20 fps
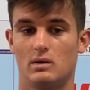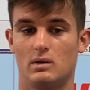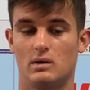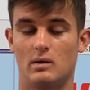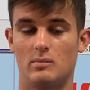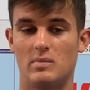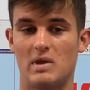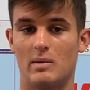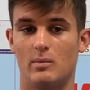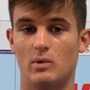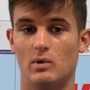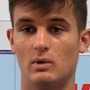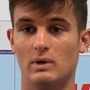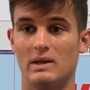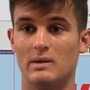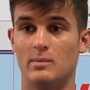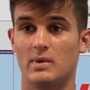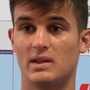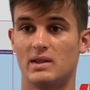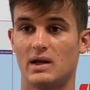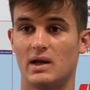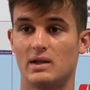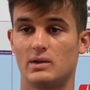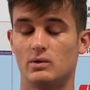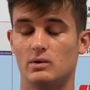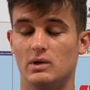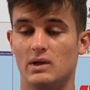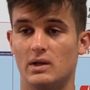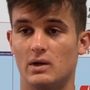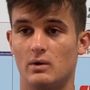abbiamo limitato
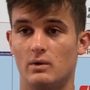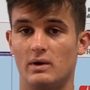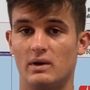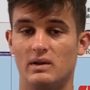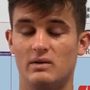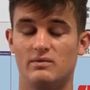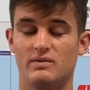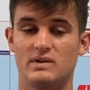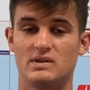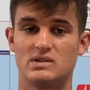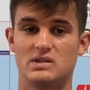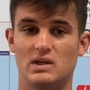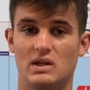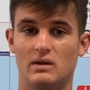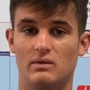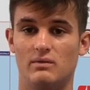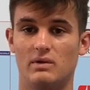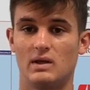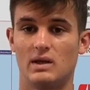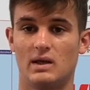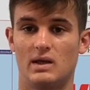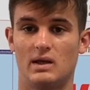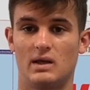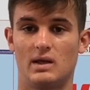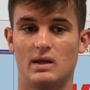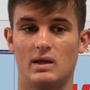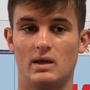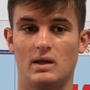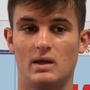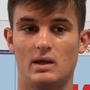gli errori difensivi
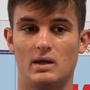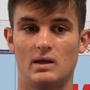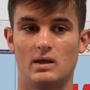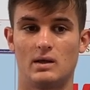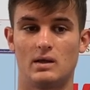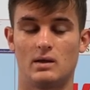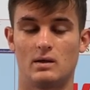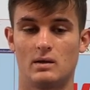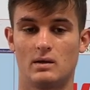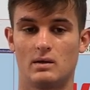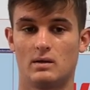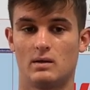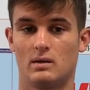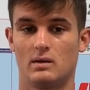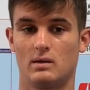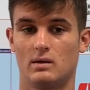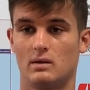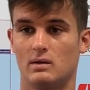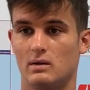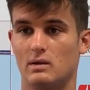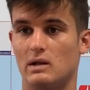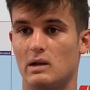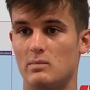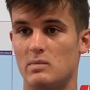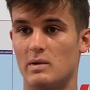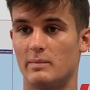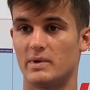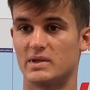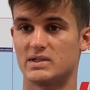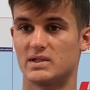e
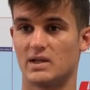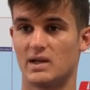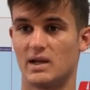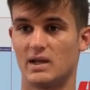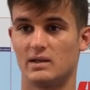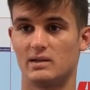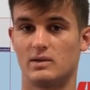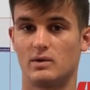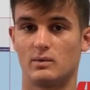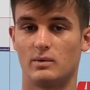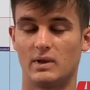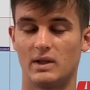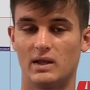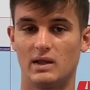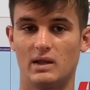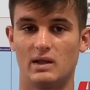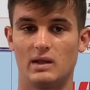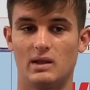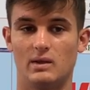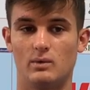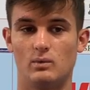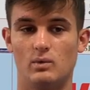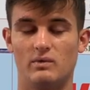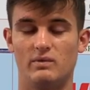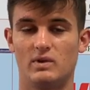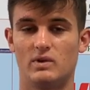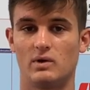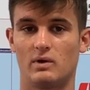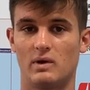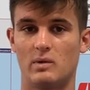l'abbiamo messa dentro, quindi due
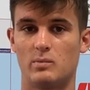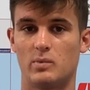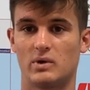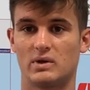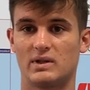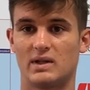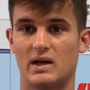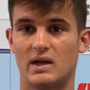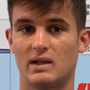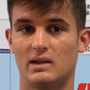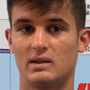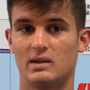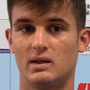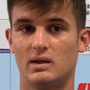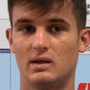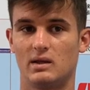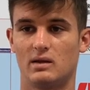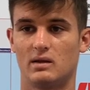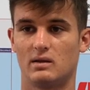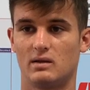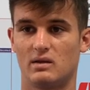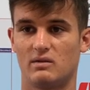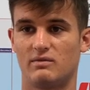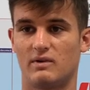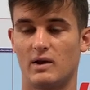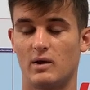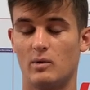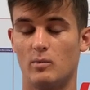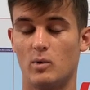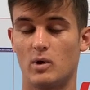vittorie importanti che
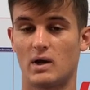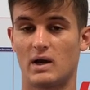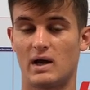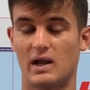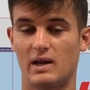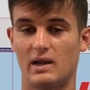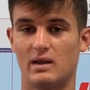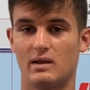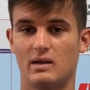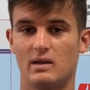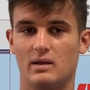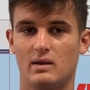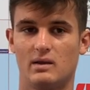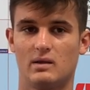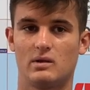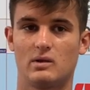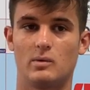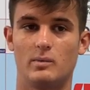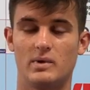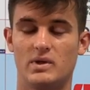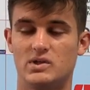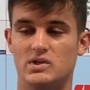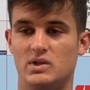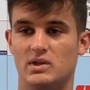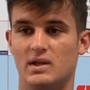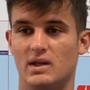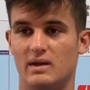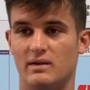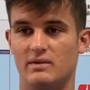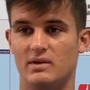fanno morale, come dici
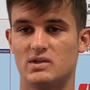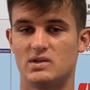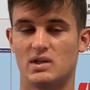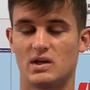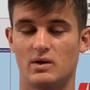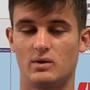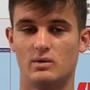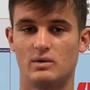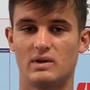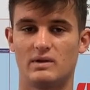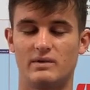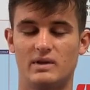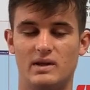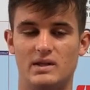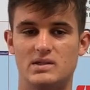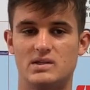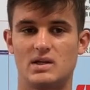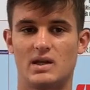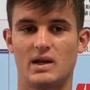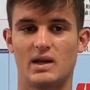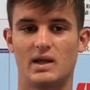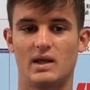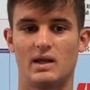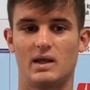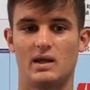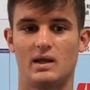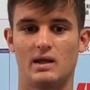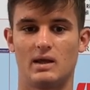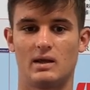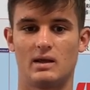te vincere aiuta a vincere
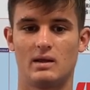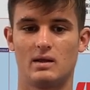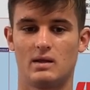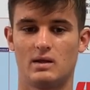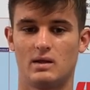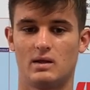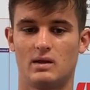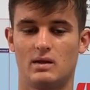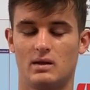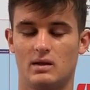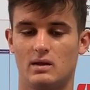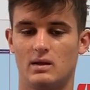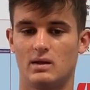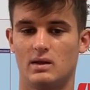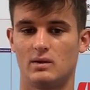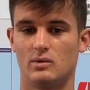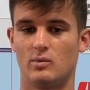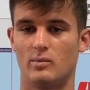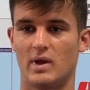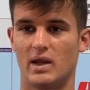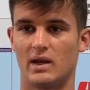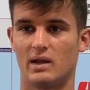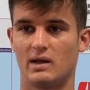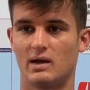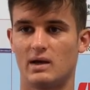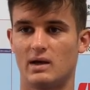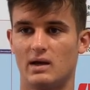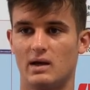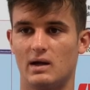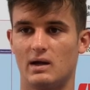e, e
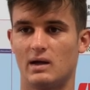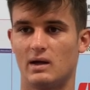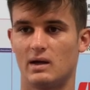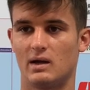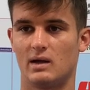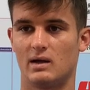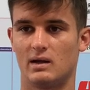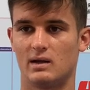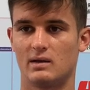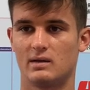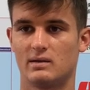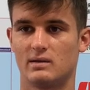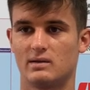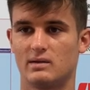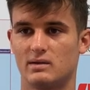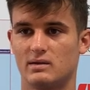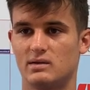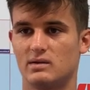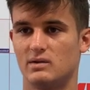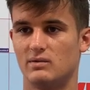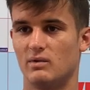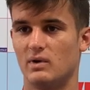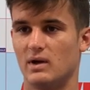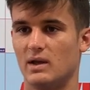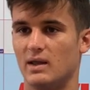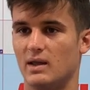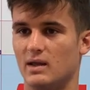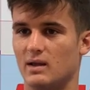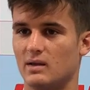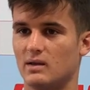domenica si
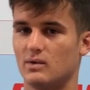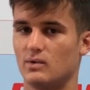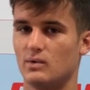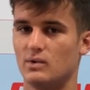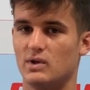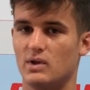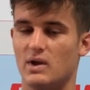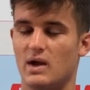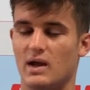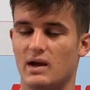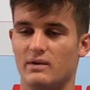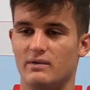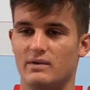vuole continuare a